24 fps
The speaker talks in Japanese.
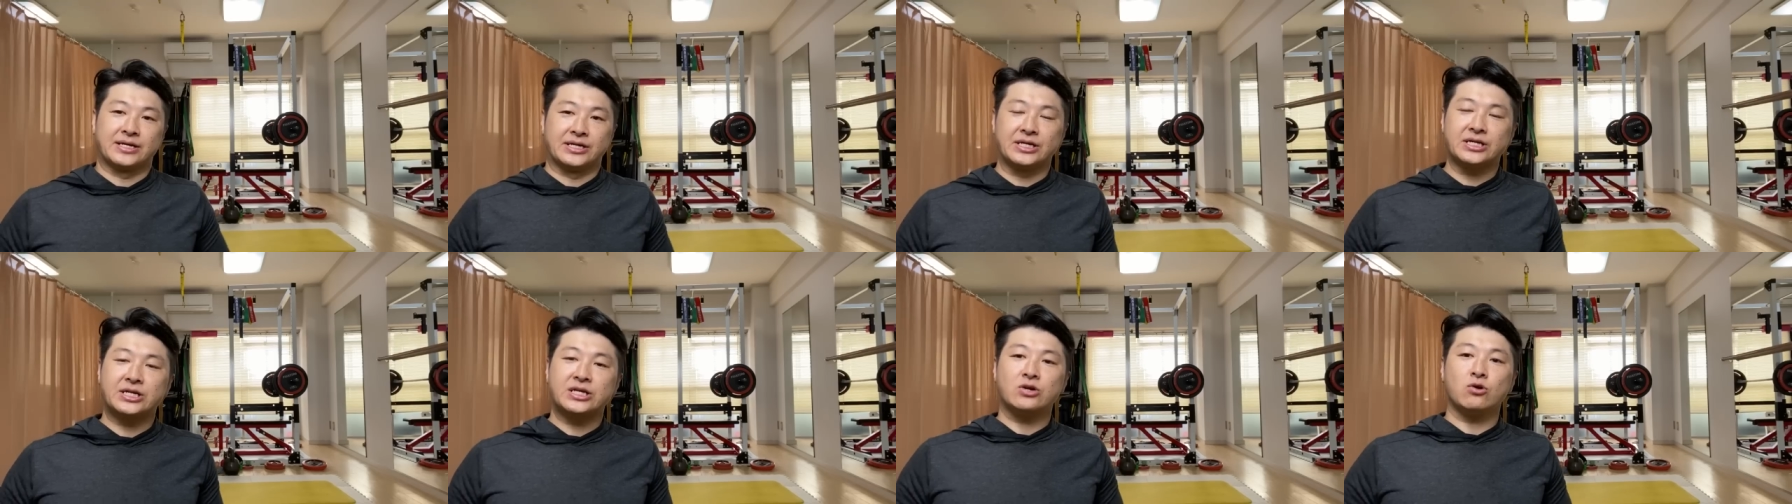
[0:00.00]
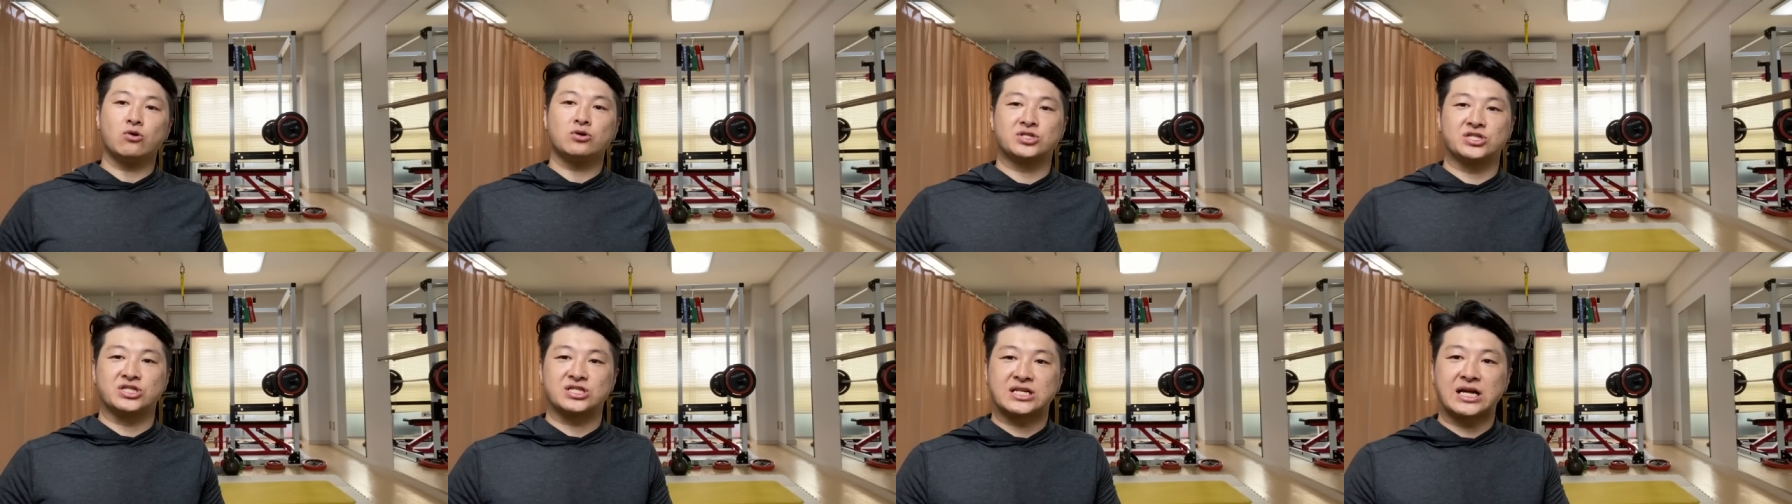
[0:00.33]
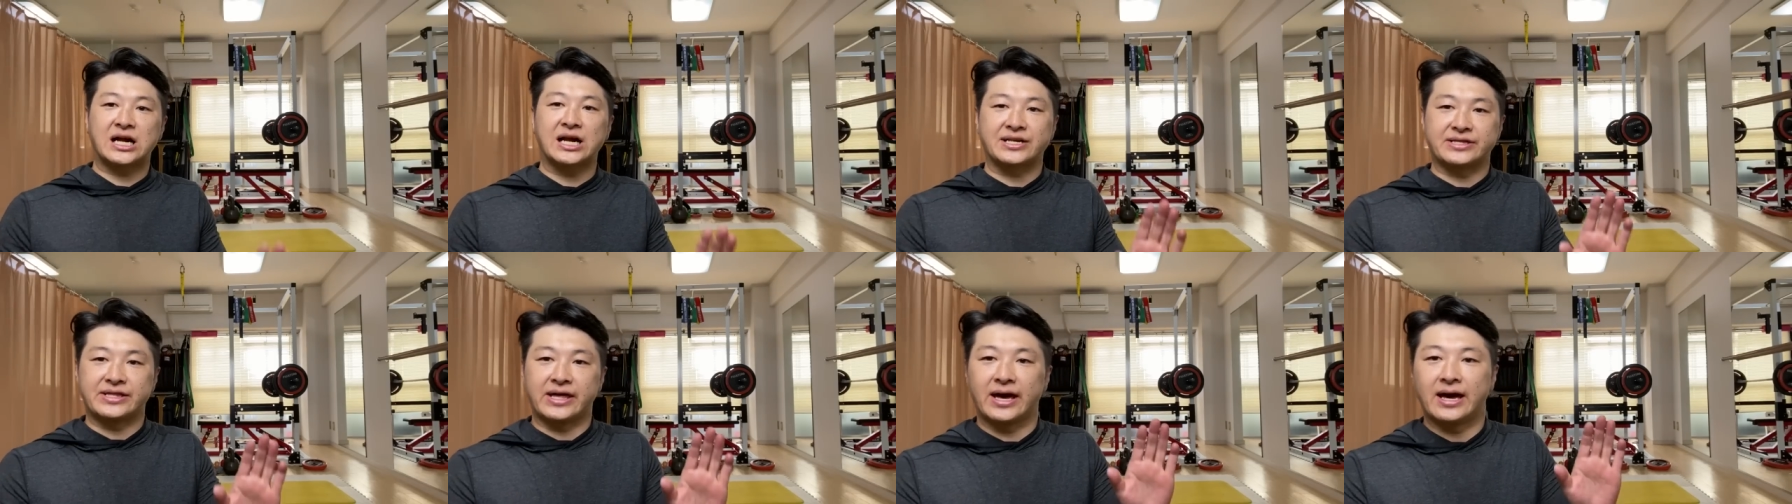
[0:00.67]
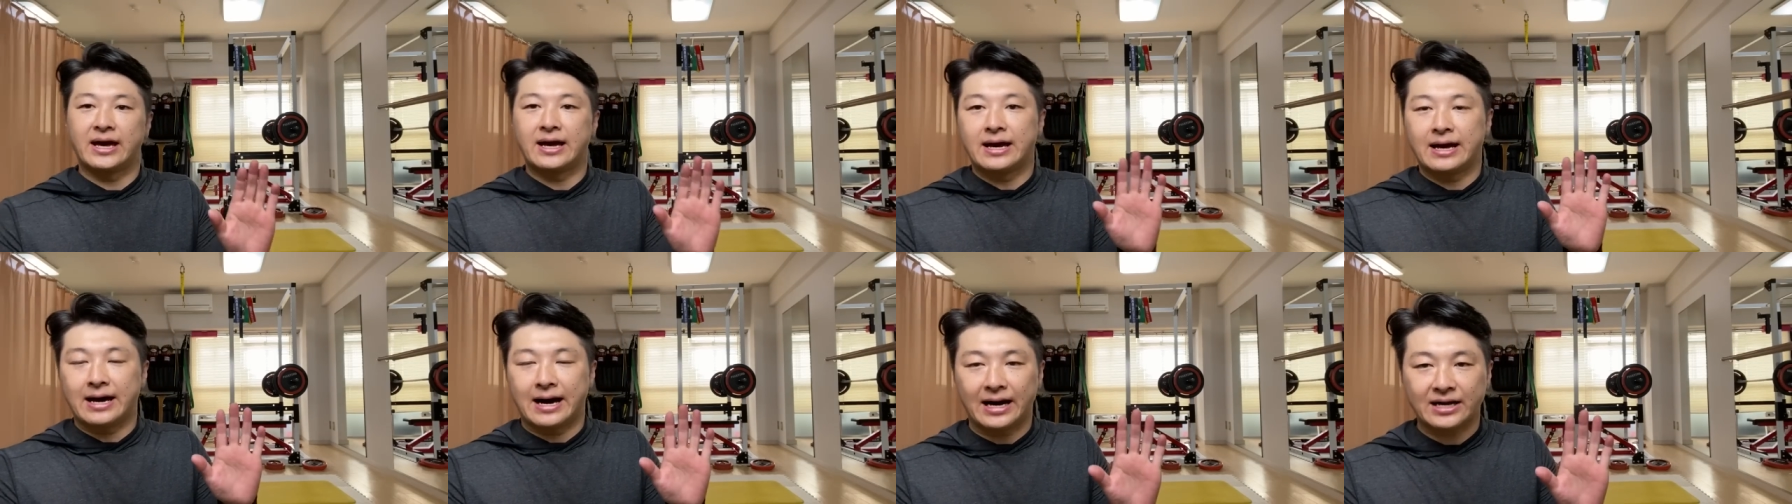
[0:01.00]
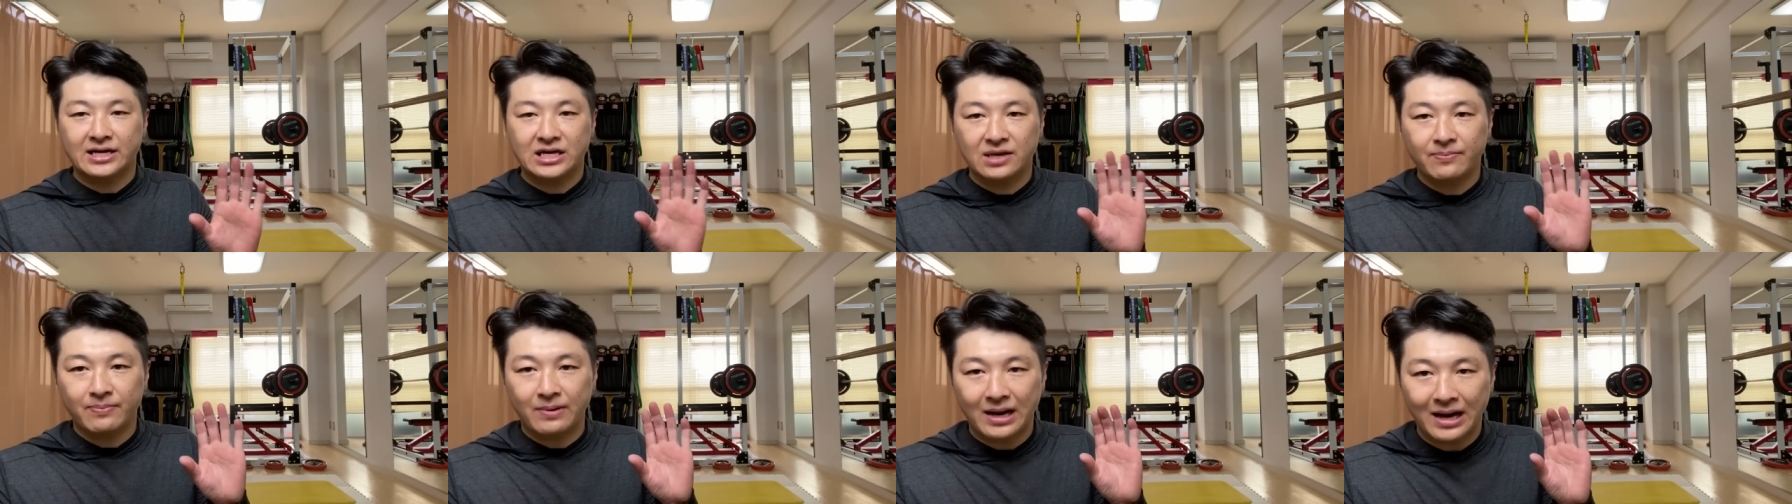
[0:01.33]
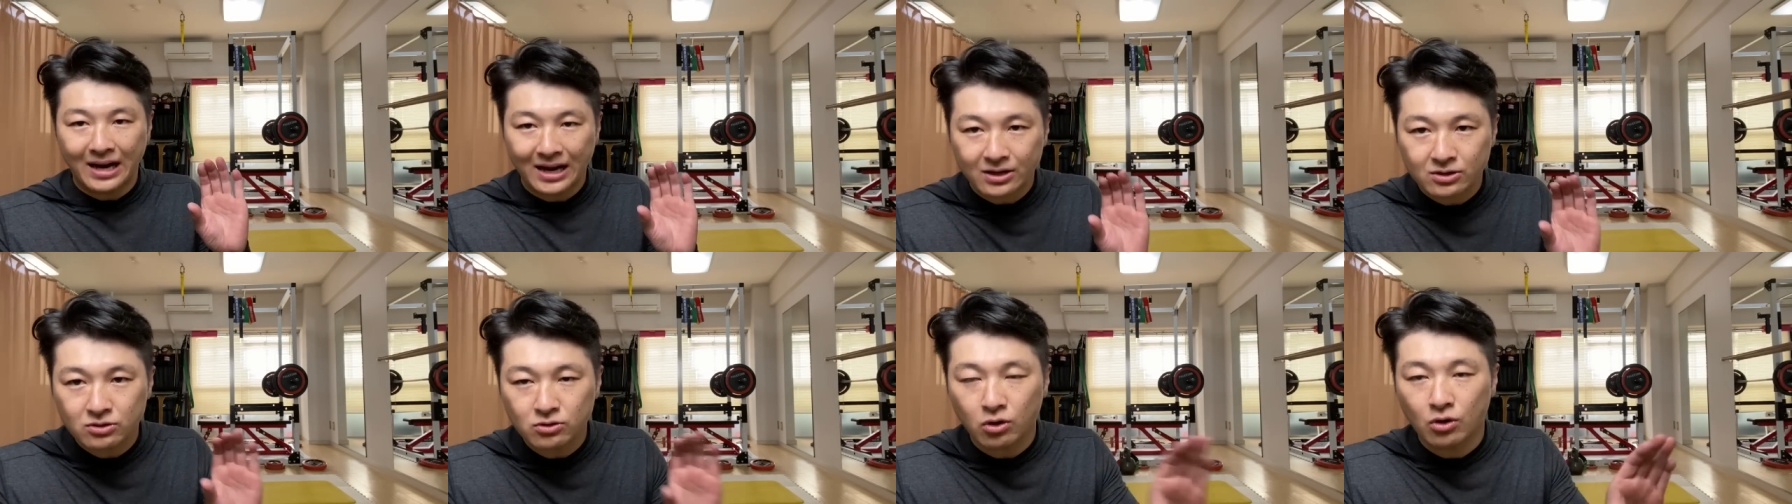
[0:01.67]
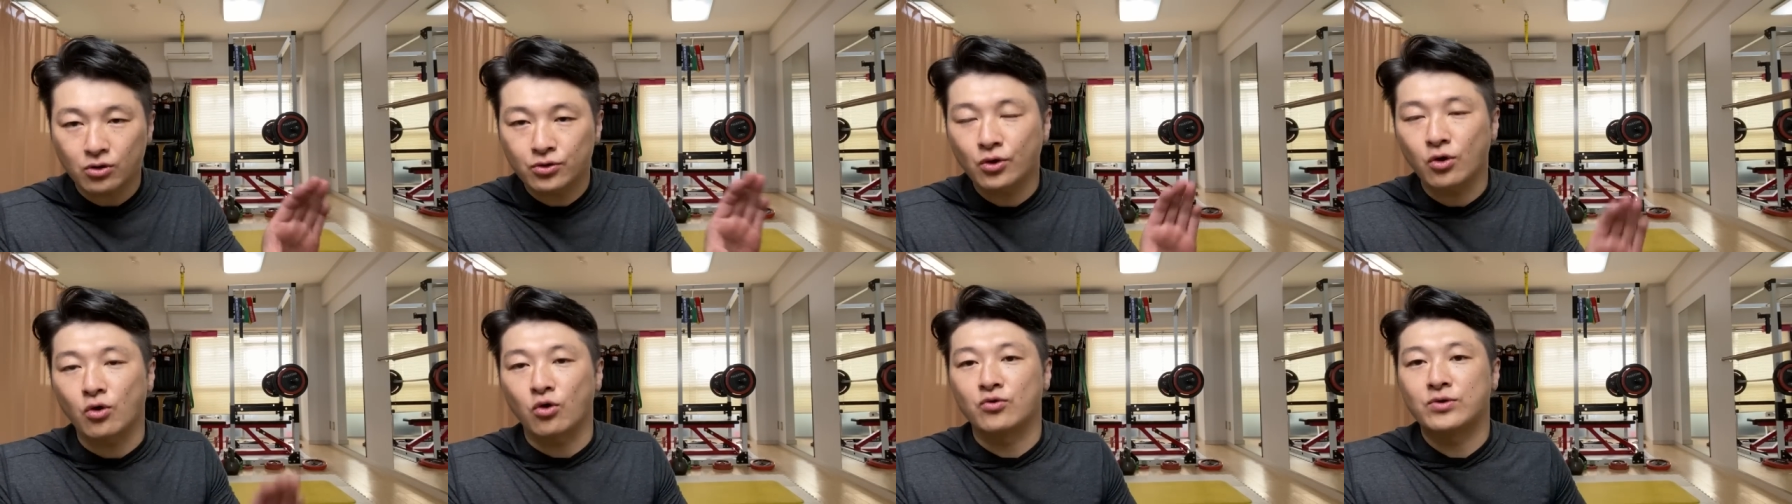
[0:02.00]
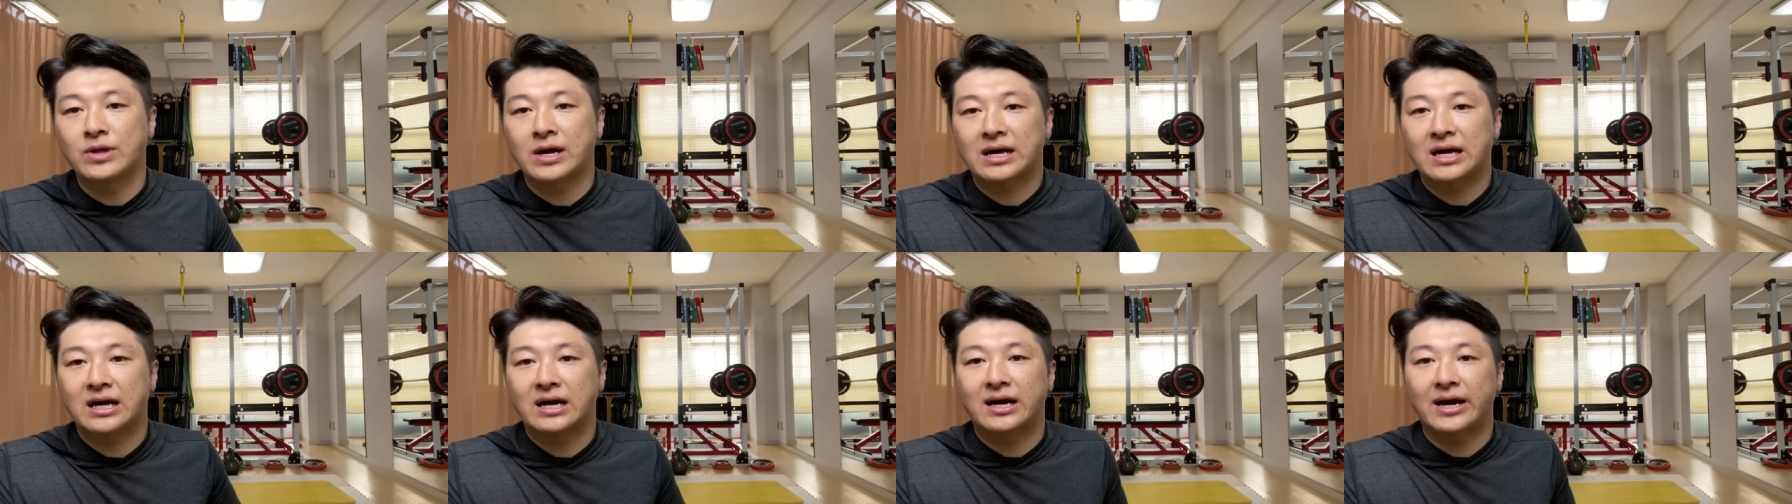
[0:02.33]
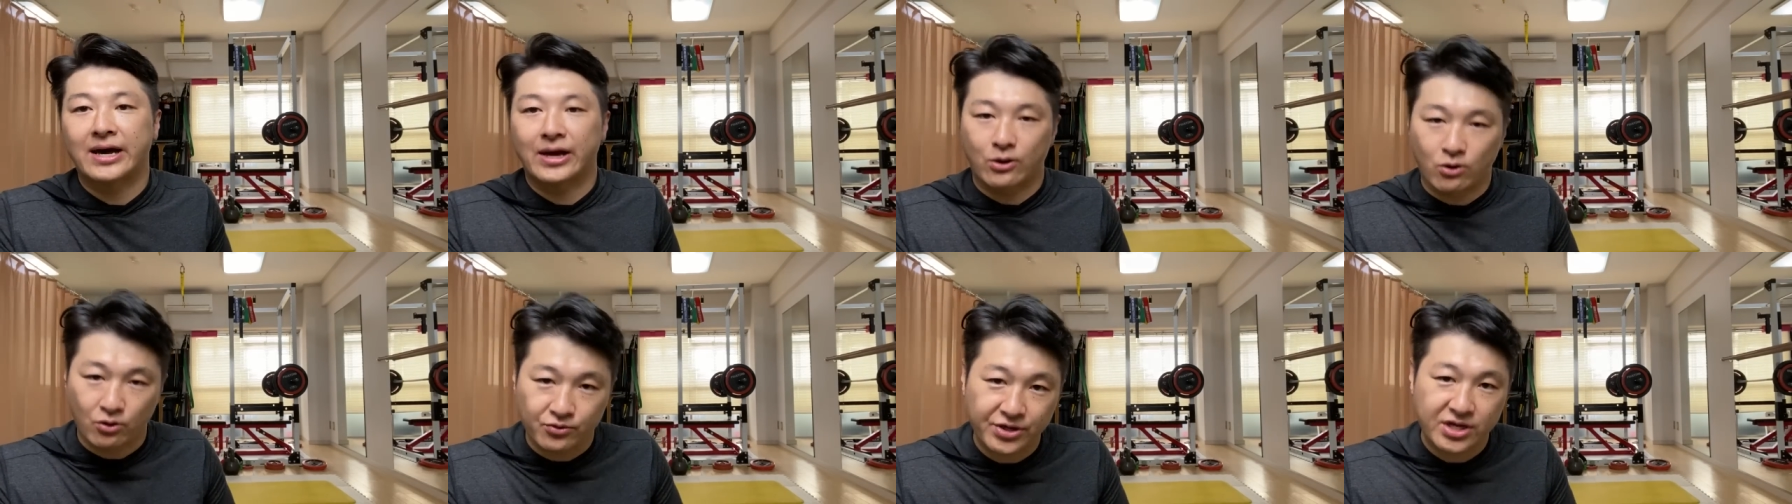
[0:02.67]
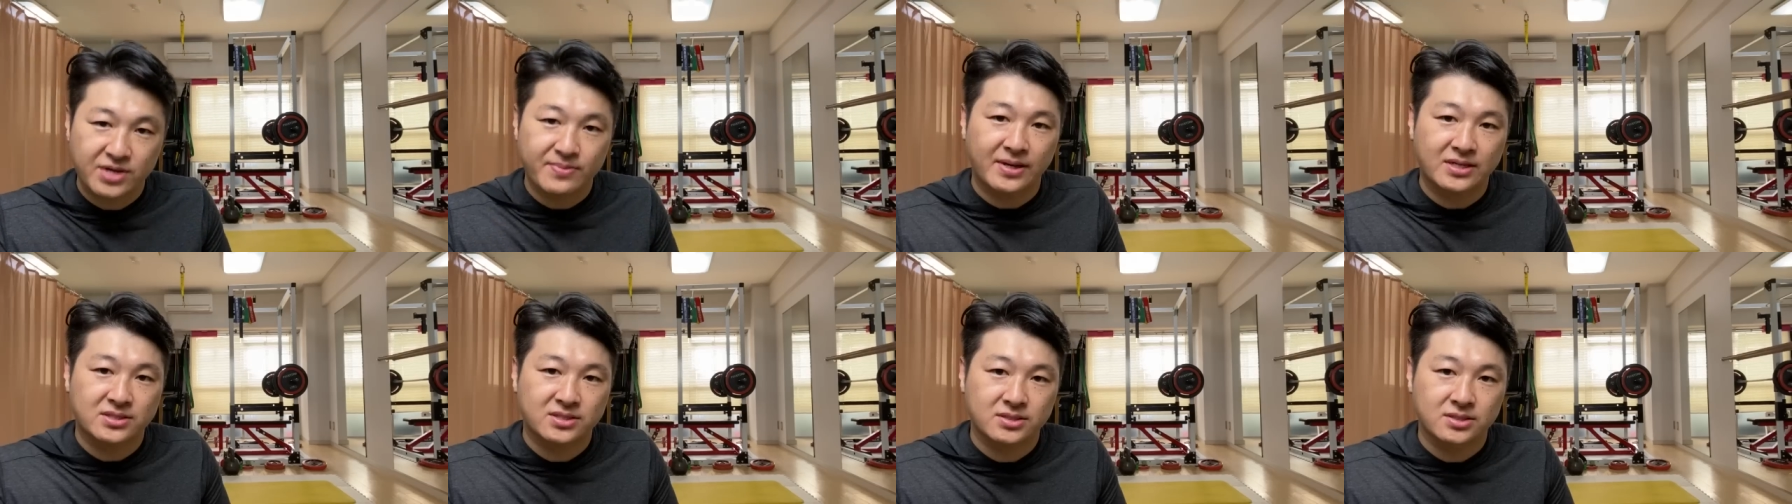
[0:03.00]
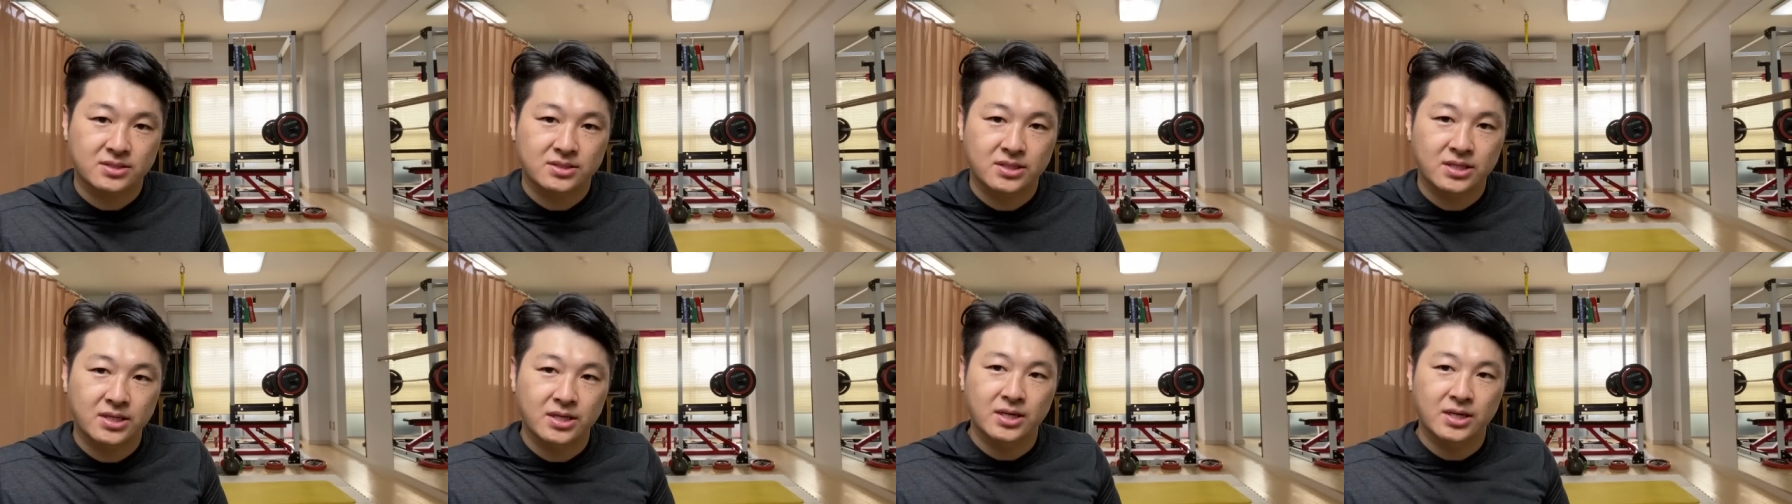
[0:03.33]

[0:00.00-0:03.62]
息をしっかりね吐けば吐くほどお腹がへこんできます